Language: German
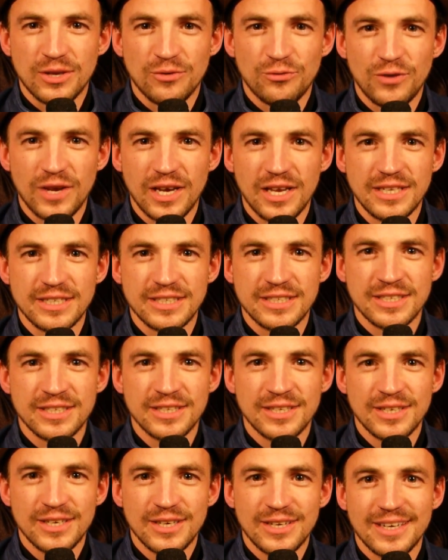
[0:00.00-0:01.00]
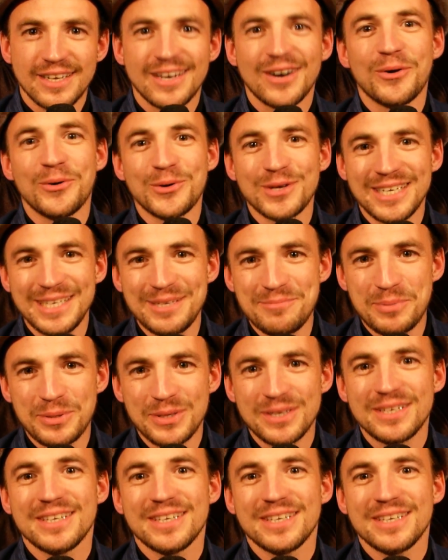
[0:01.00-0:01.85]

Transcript: gefährlich und lieb.